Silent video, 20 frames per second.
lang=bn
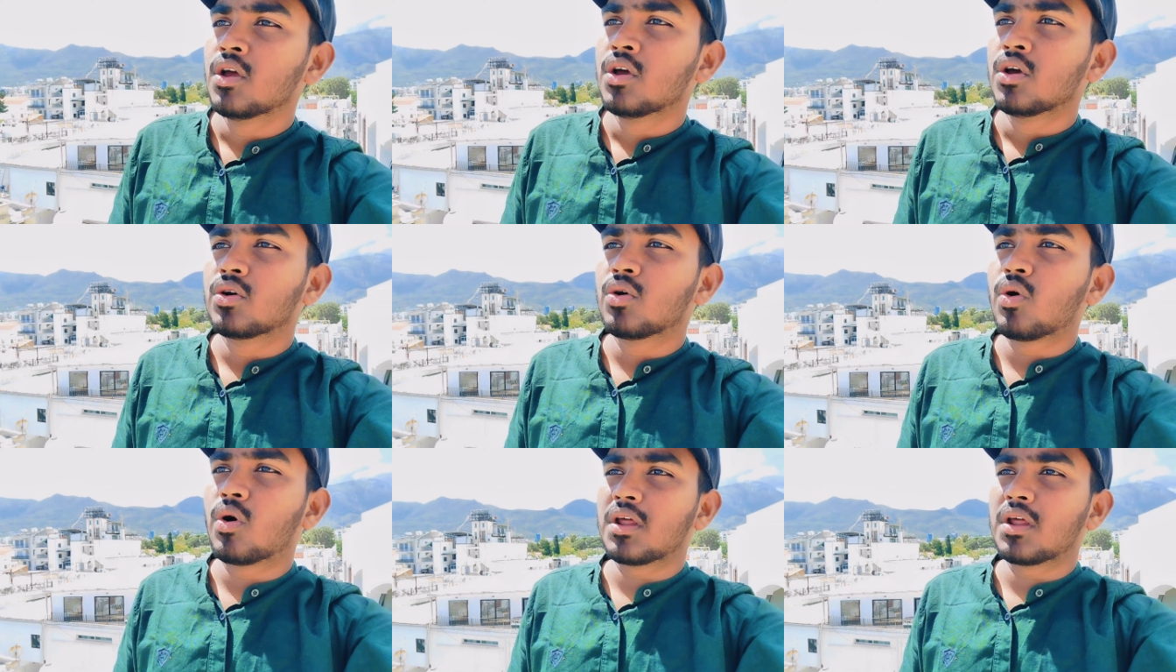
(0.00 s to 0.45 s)

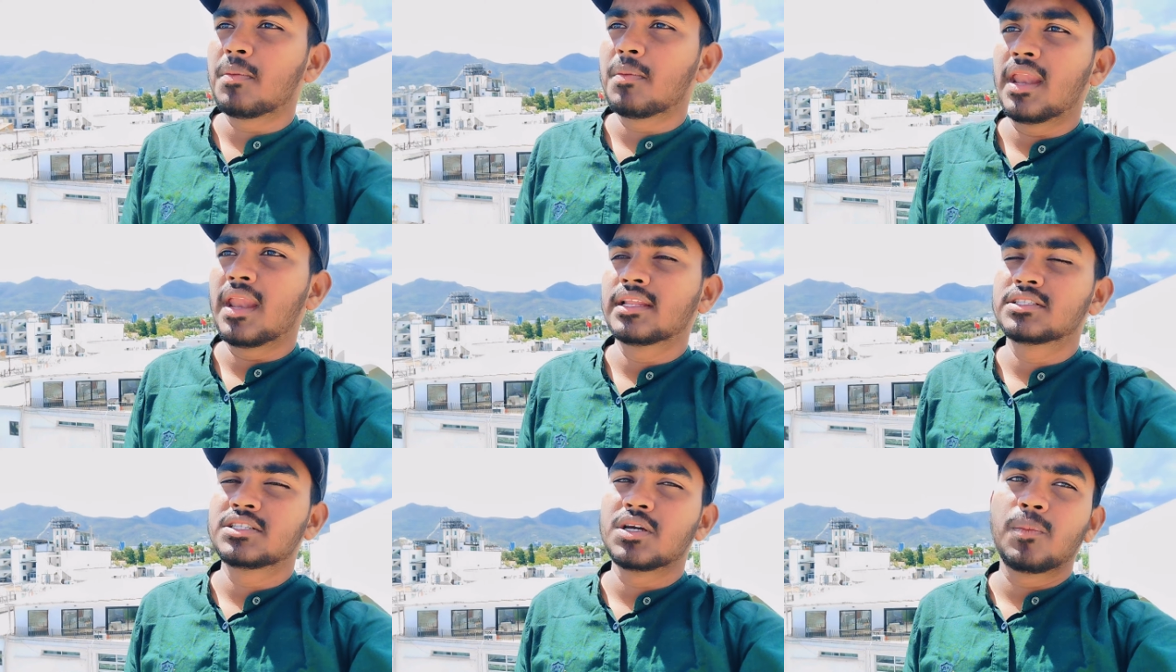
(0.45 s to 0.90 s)
গড়ে
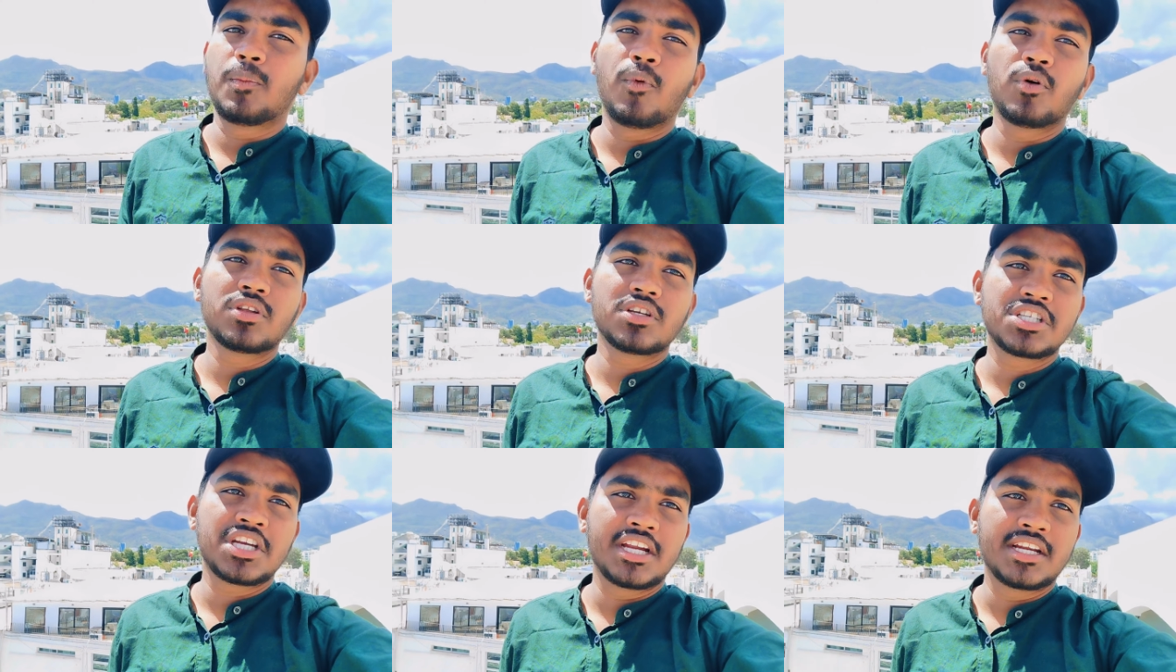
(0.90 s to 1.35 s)
বাংলাদেশে
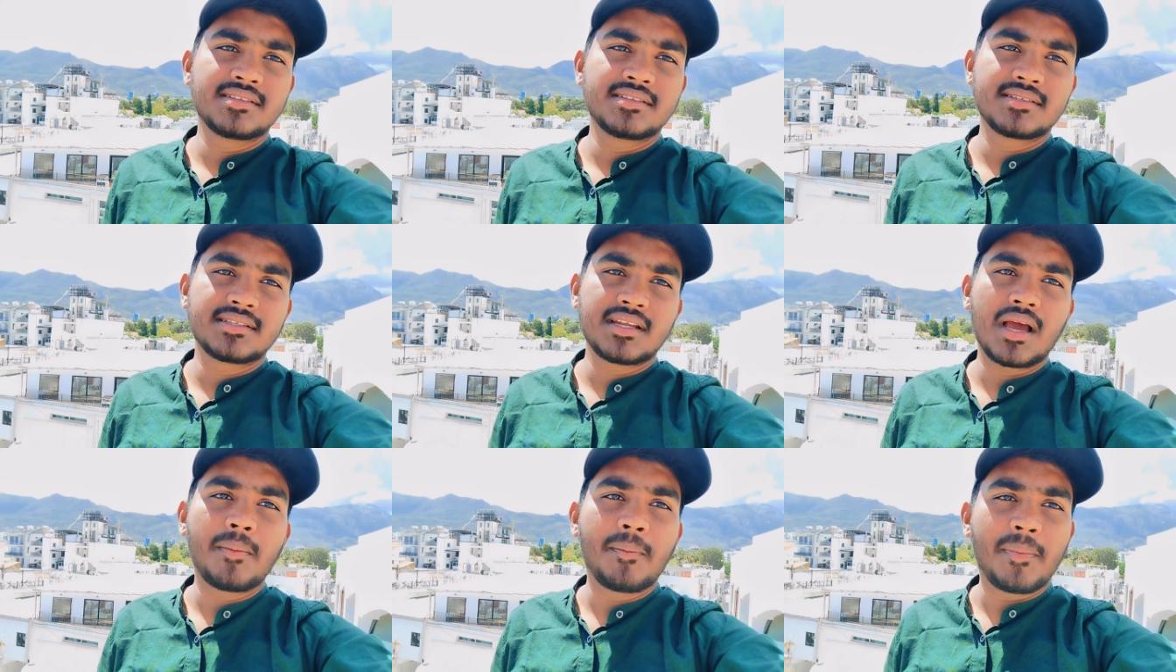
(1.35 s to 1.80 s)
পঞ্চাশ ষাট হাজার
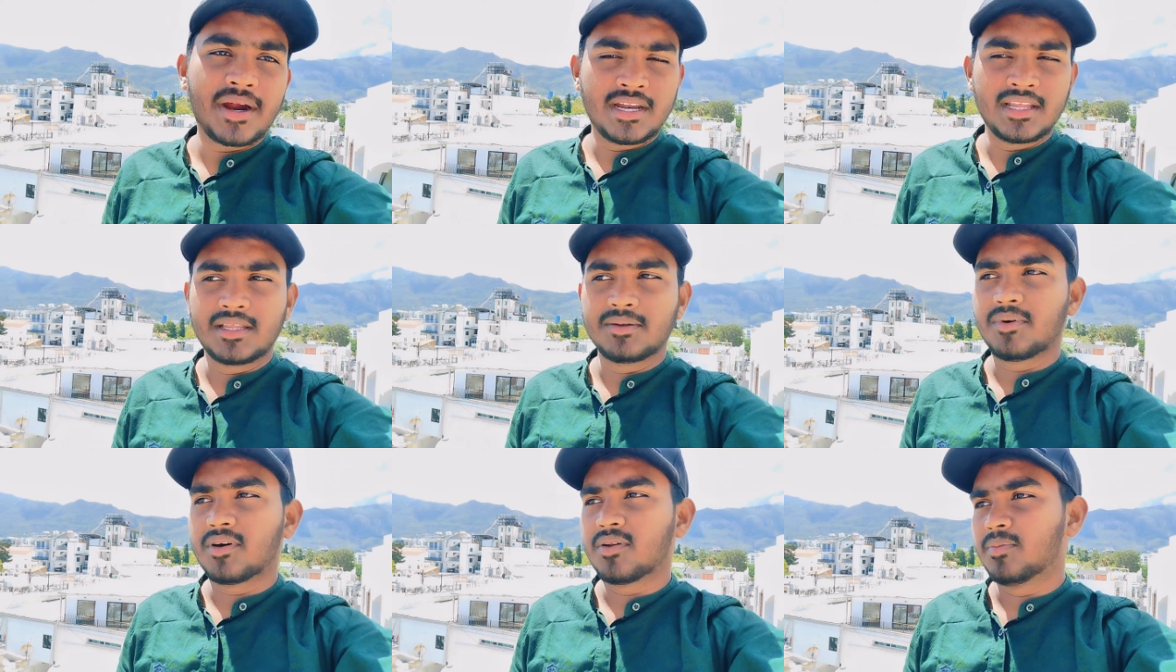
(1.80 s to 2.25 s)
টাকা পাঠাতে
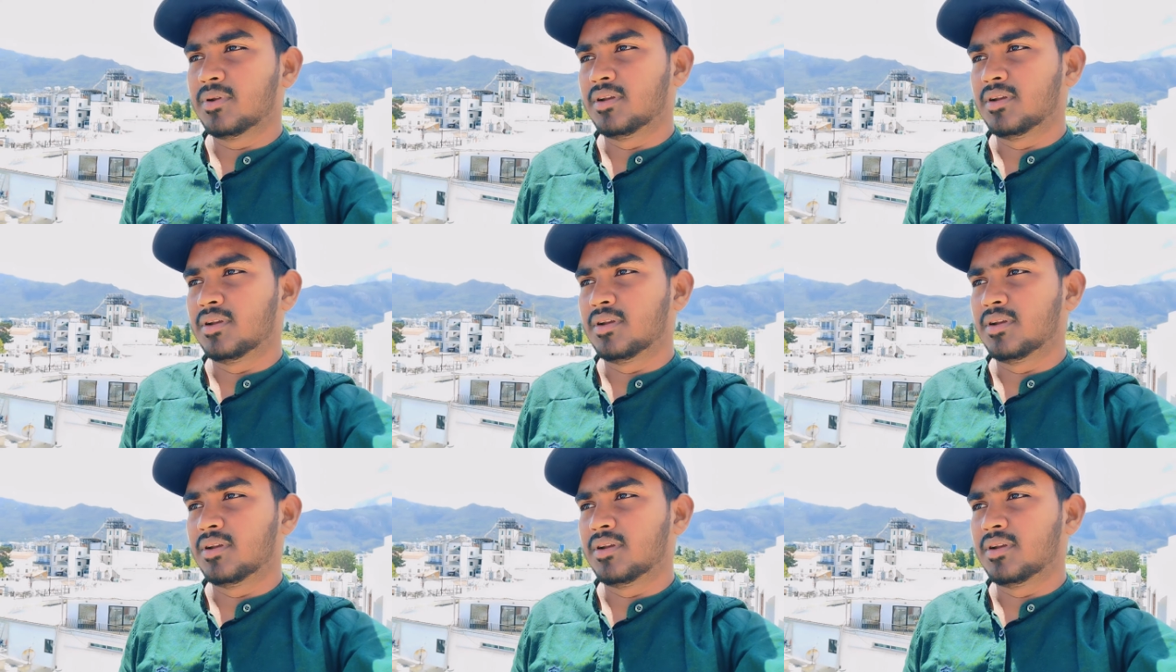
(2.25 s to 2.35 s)
পারবেন